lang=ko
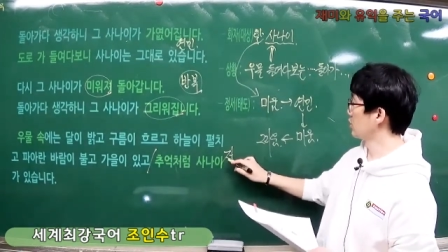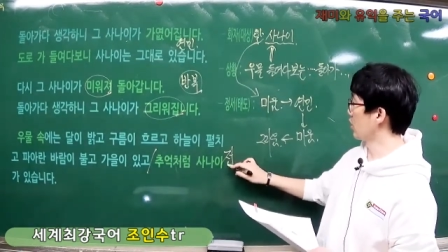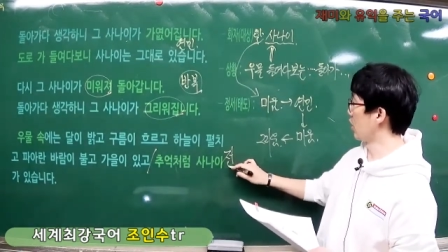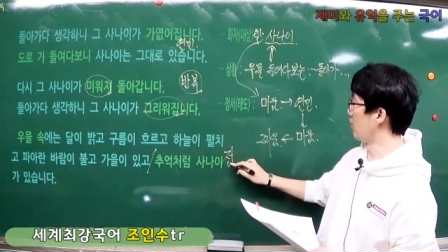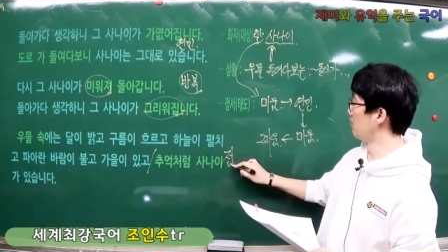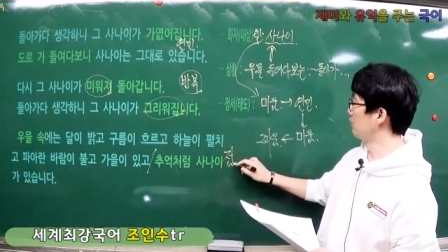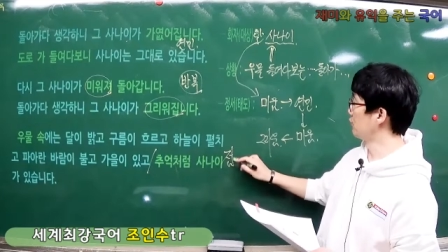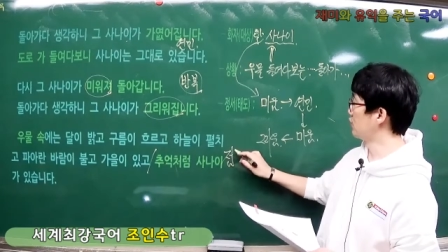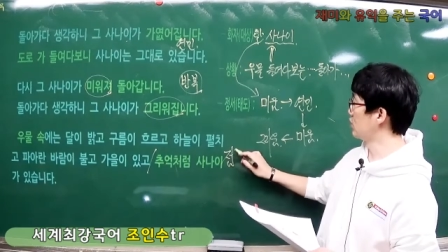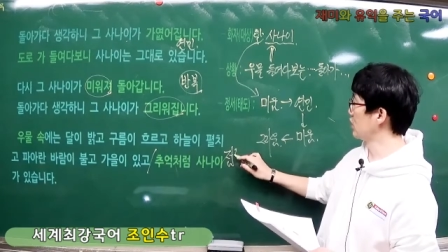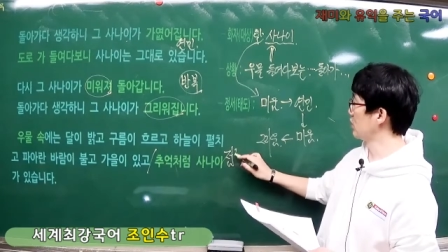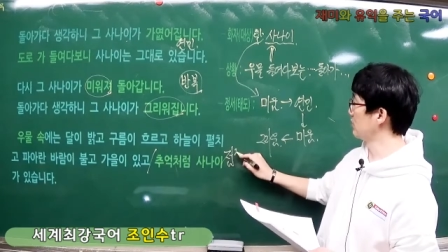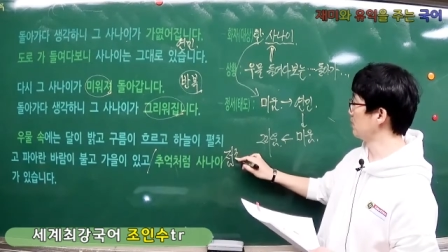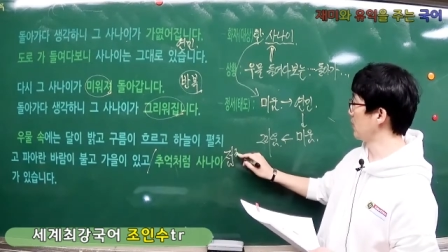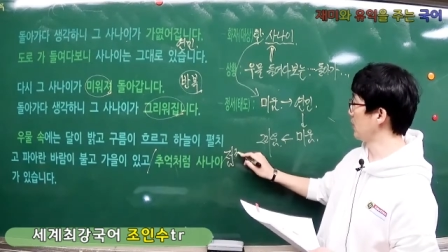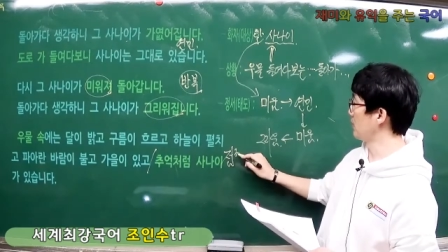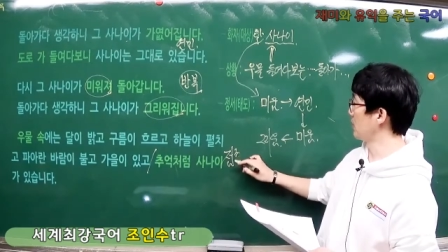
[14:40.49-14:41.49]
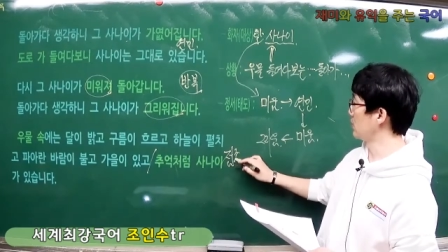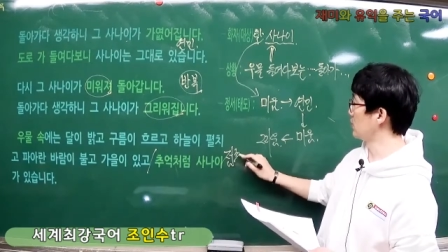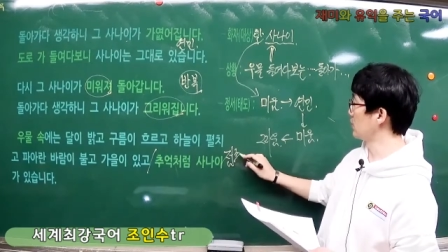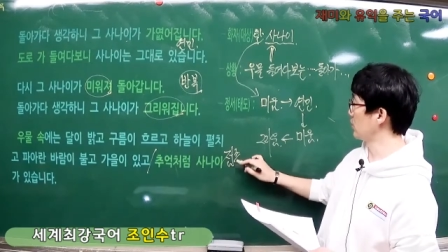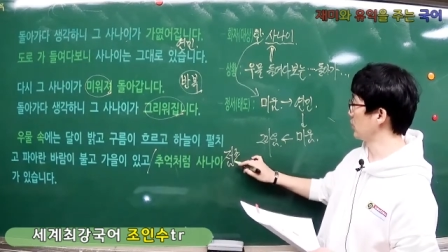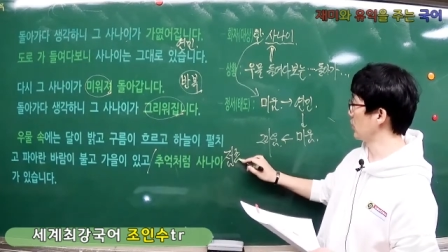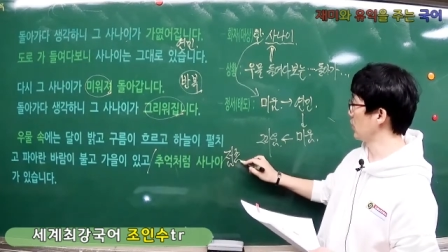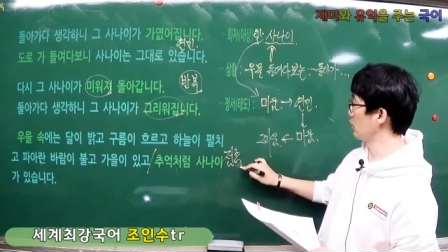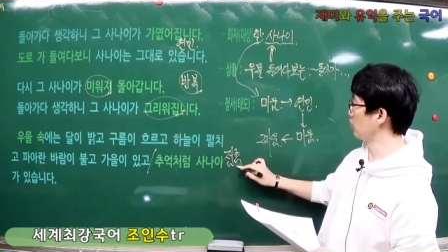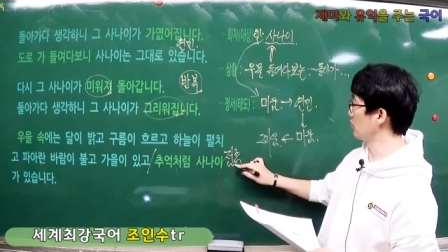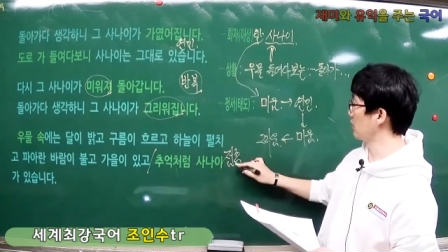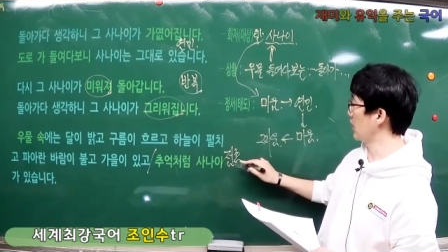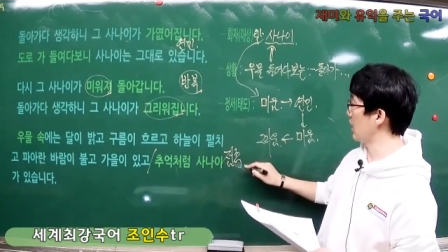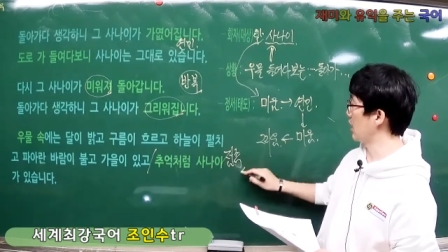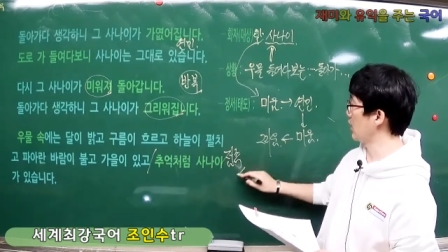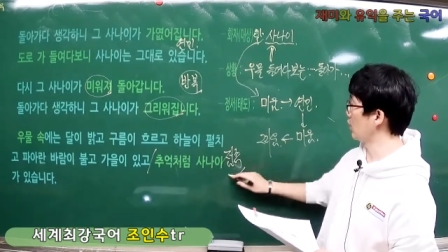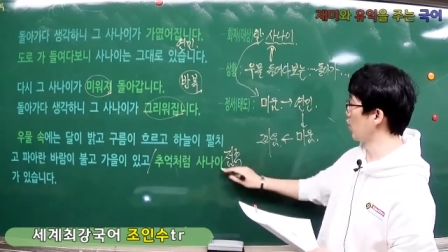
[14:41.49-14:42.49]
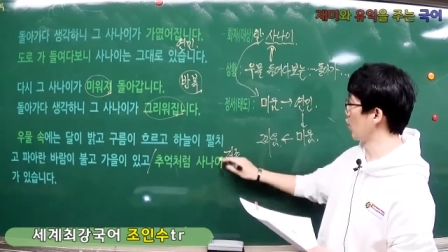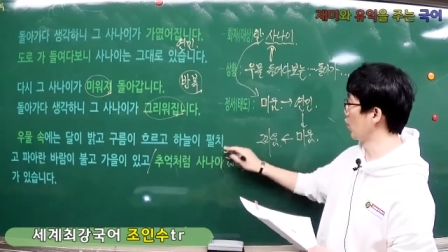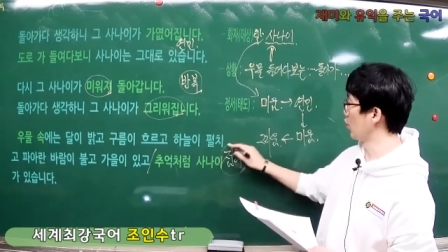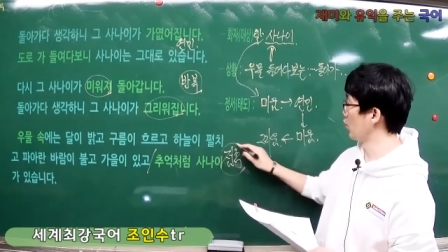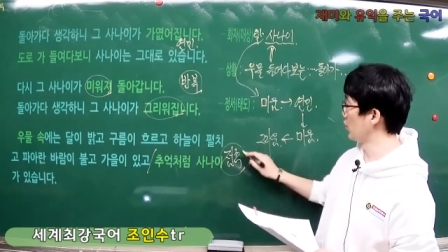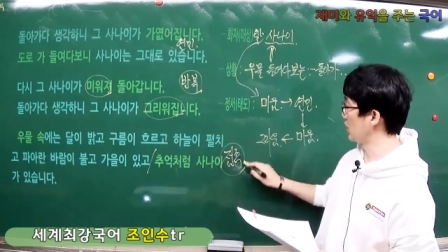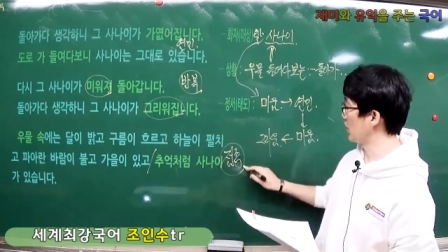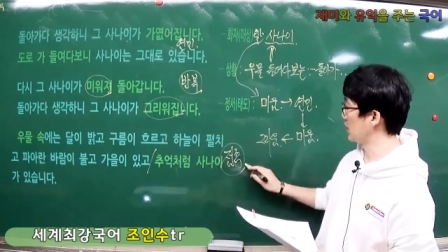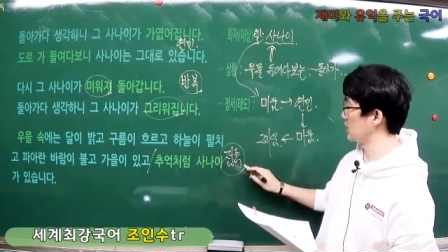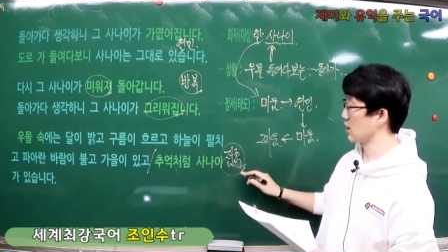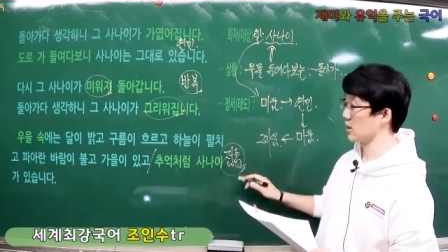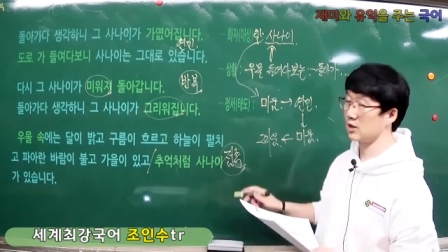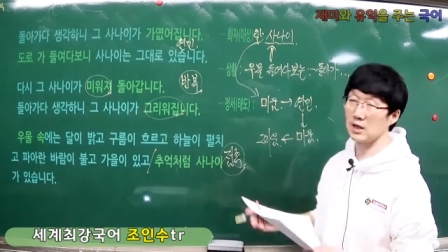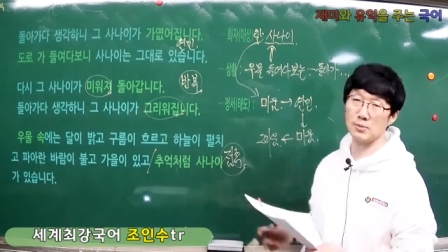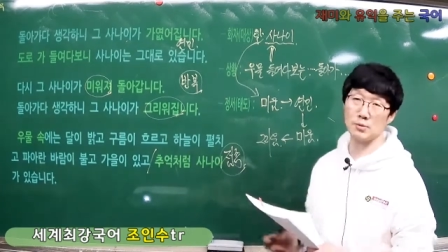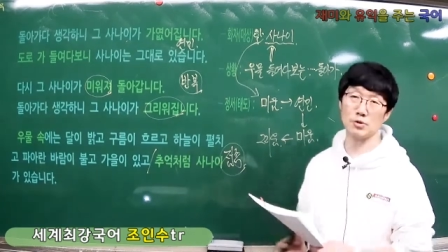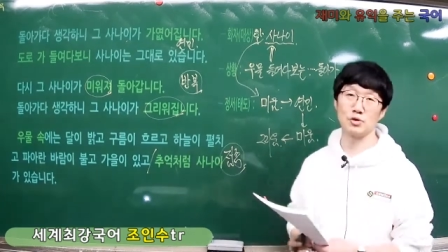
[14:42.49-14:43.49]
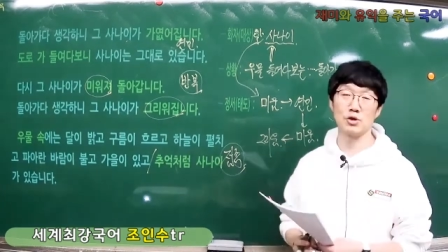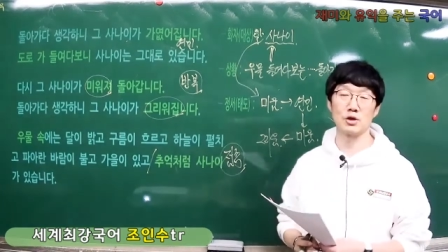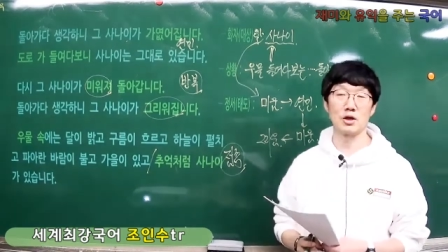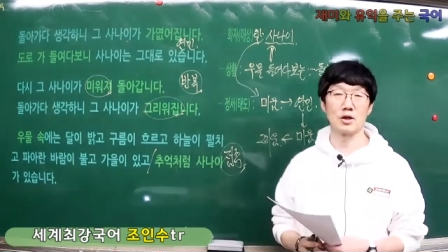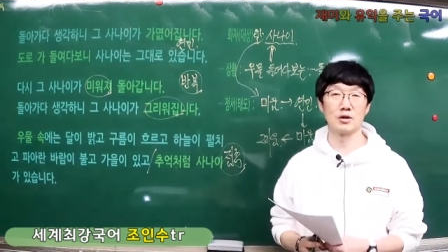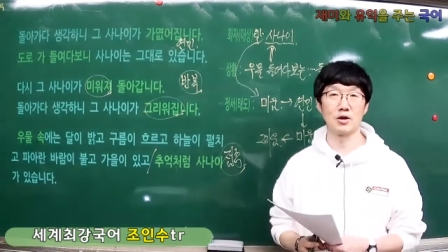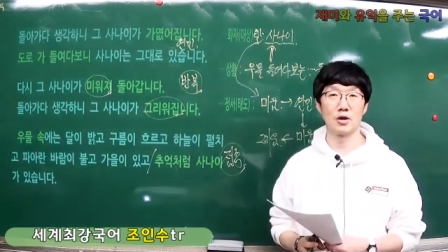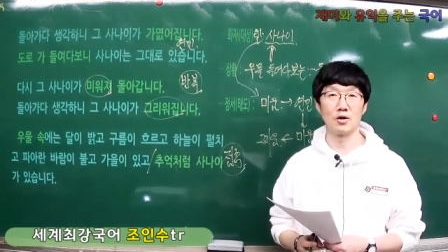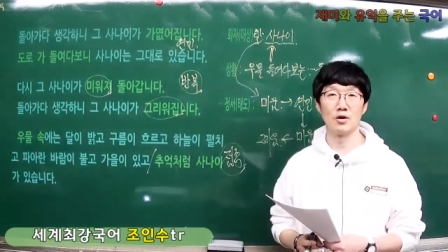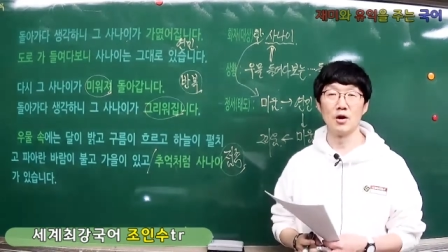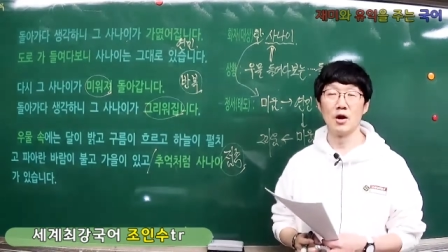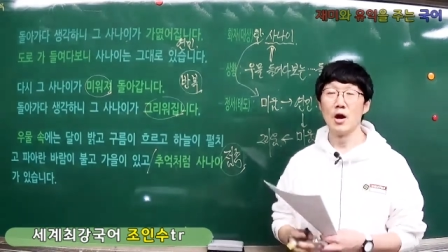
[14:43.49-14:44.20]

점층법이 쓰이고 있구나. 요걸 우리가 체크해 볼 수 있겠네요.